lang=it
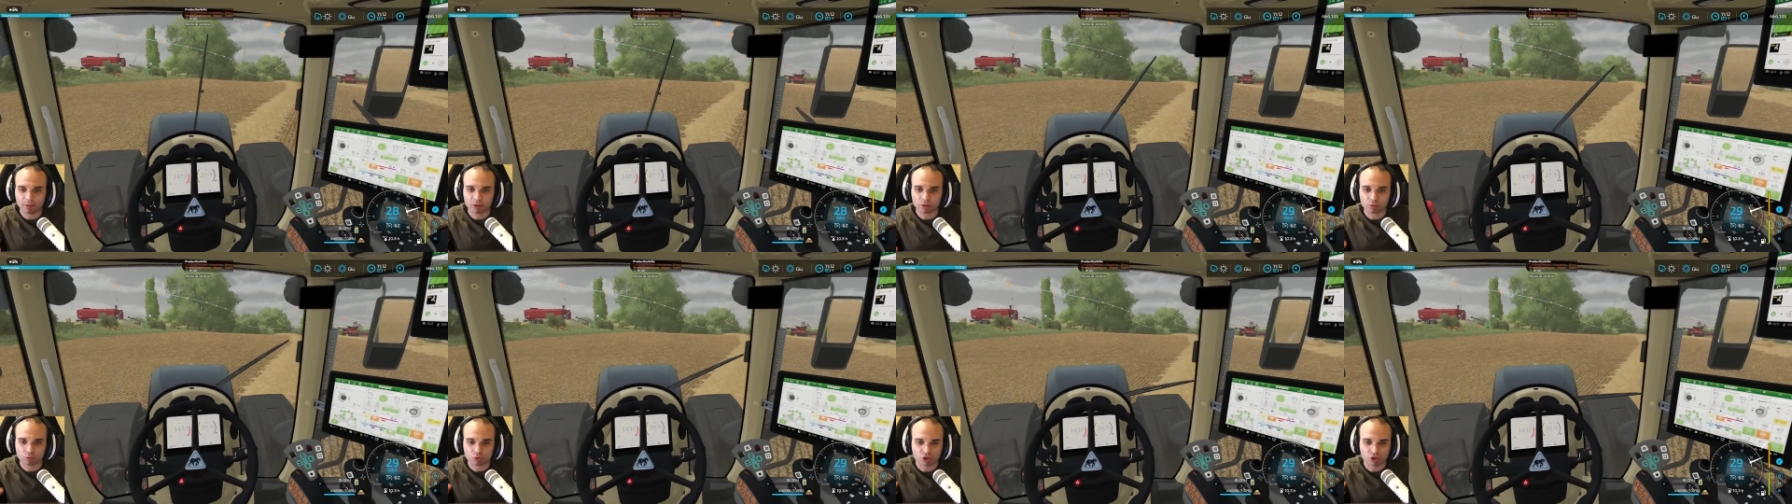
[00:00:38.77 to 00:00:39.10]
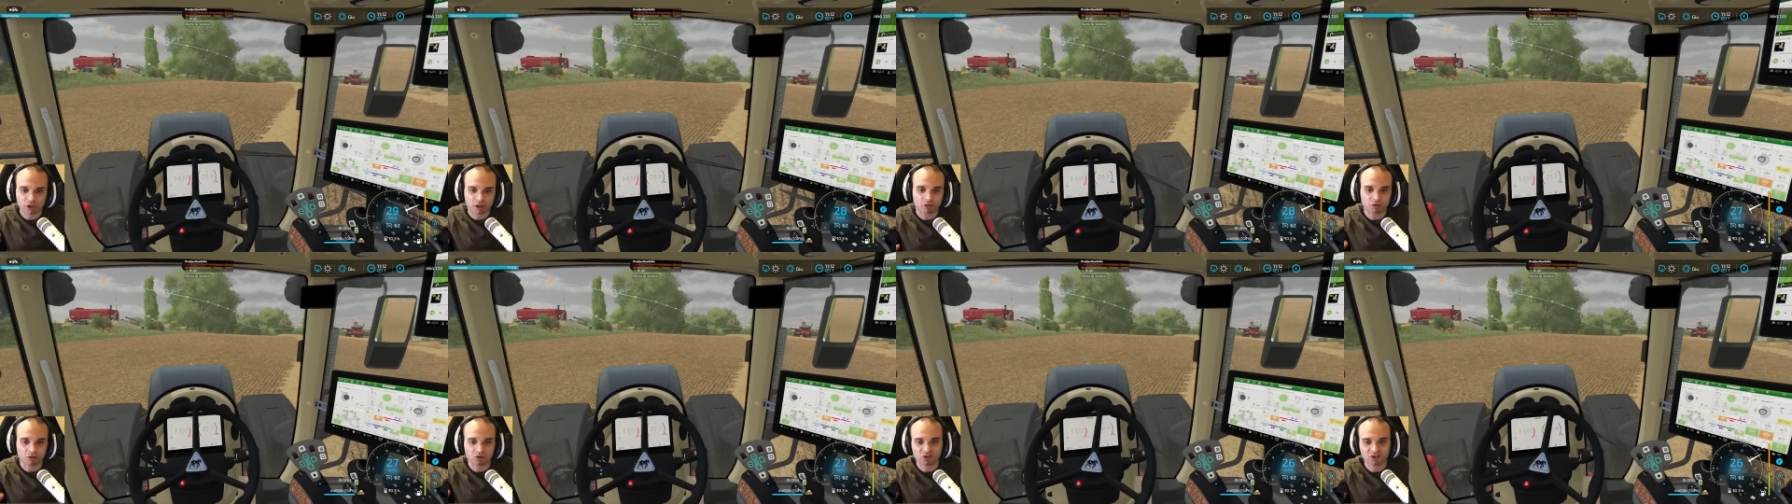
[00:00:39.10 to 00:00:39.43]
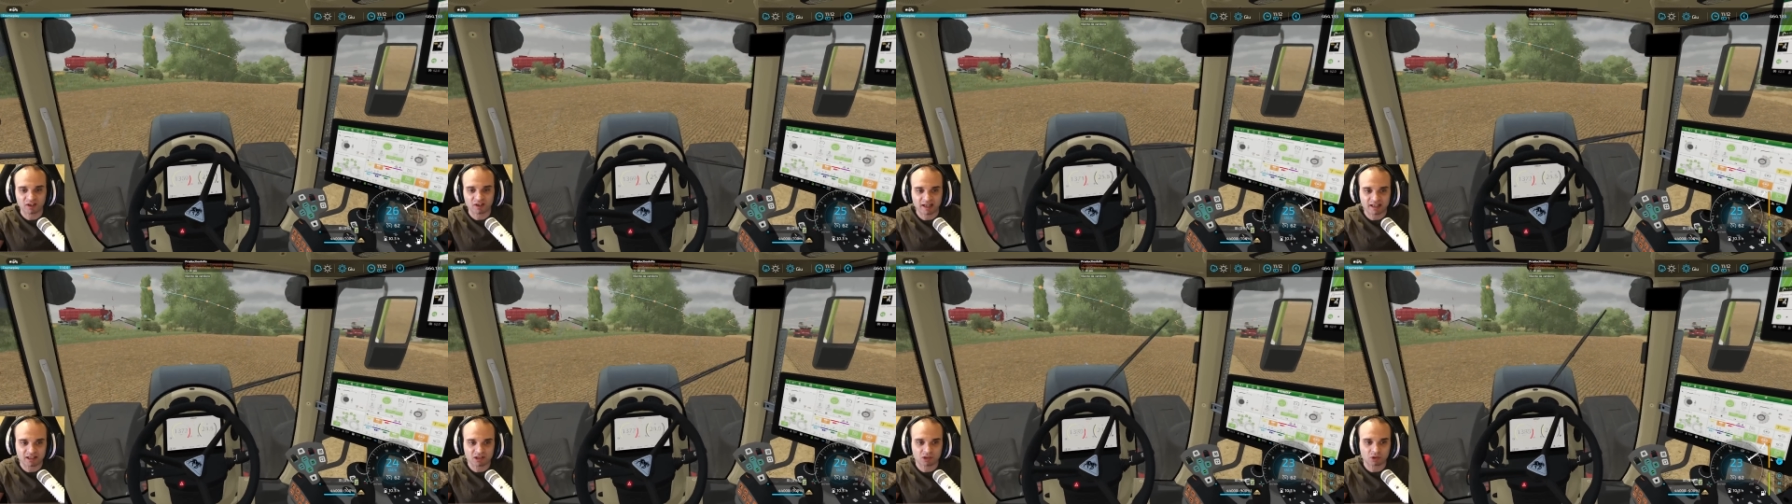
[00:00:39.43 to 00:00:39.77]
in un certo
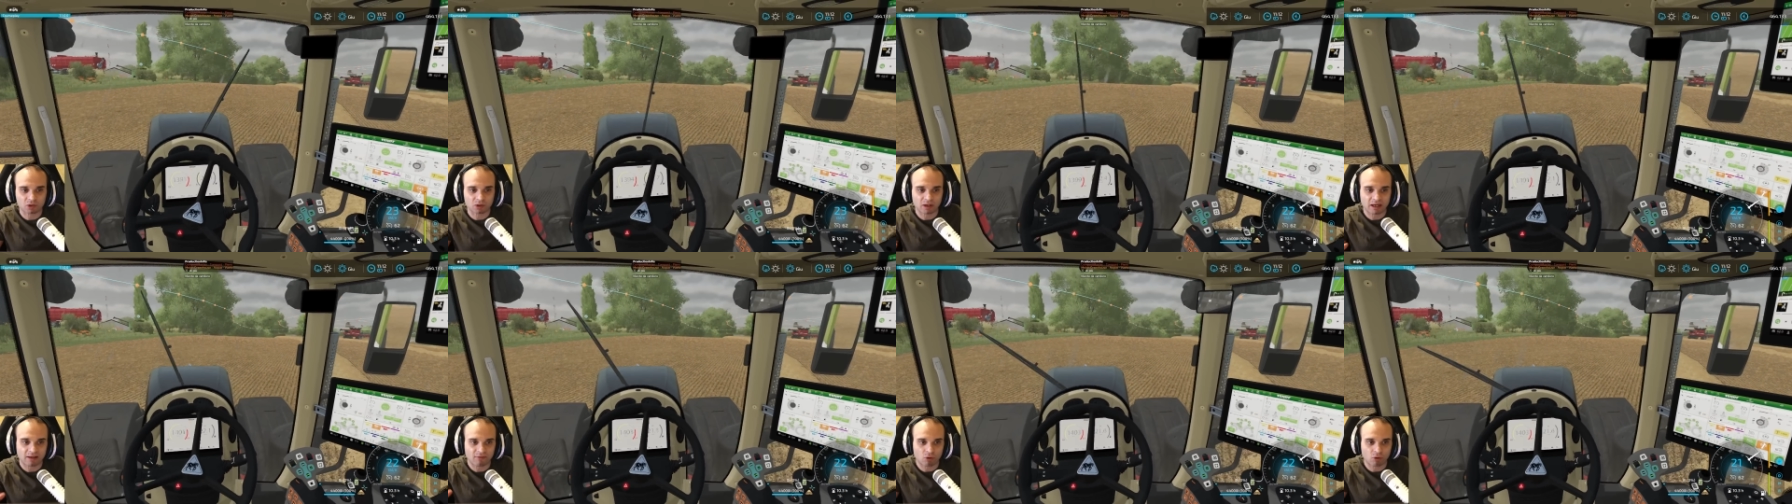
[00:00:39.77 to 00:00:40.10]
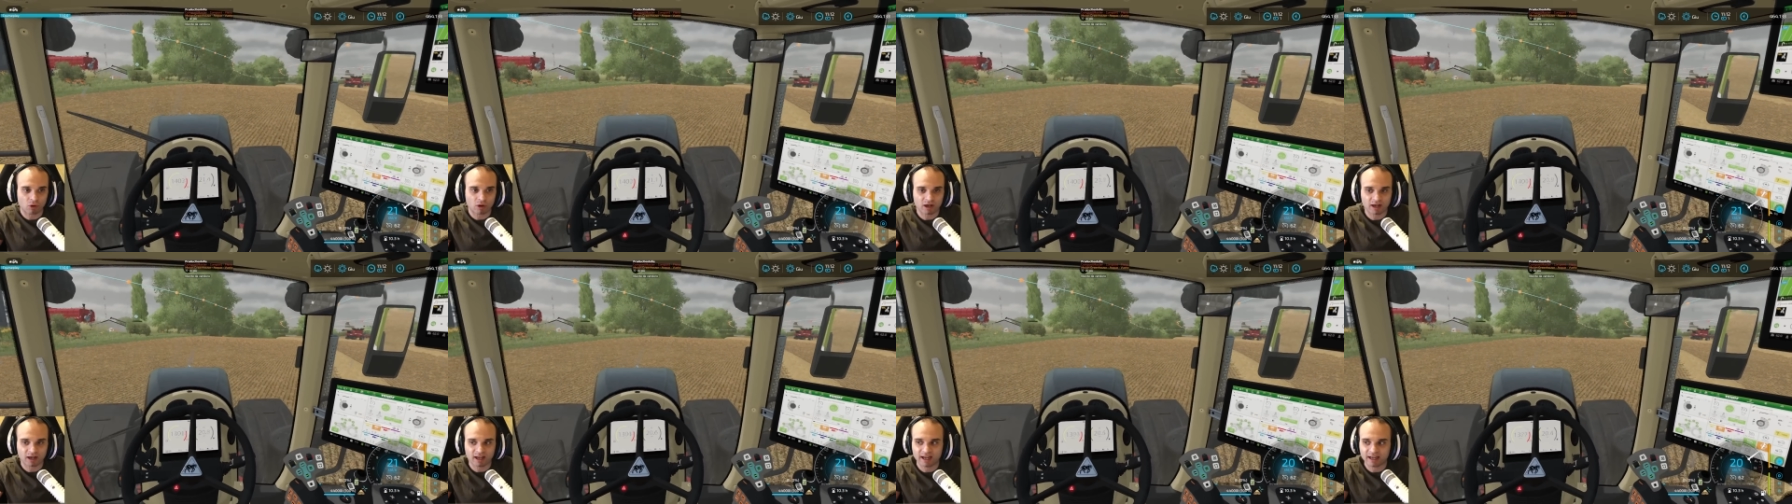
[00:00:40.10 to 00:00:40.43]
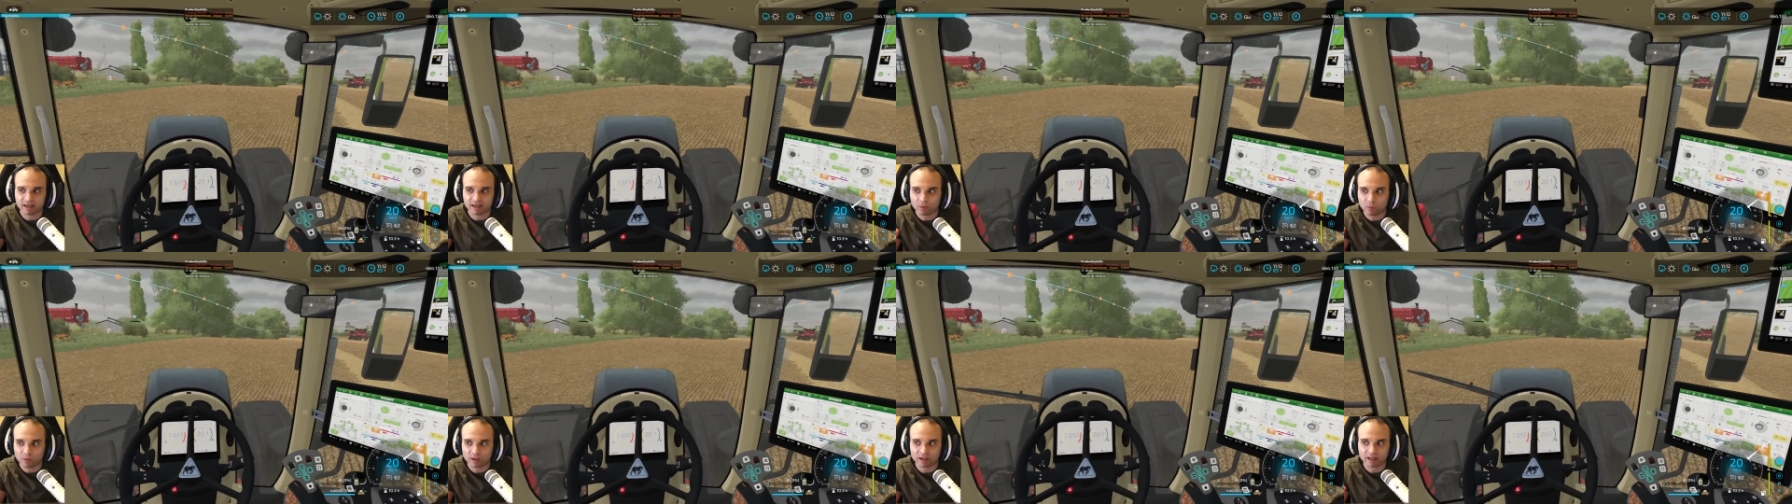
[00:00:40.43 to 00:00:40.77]
senso la vorrei
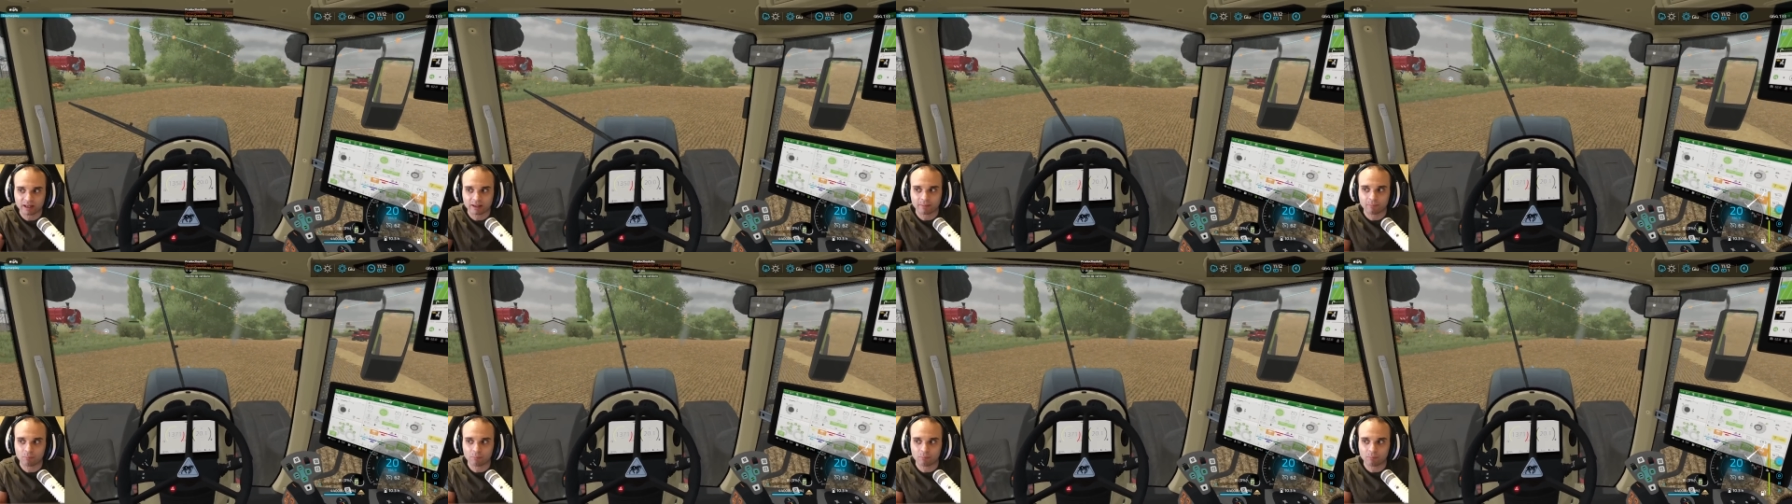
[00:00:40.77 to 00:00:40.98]
in qualche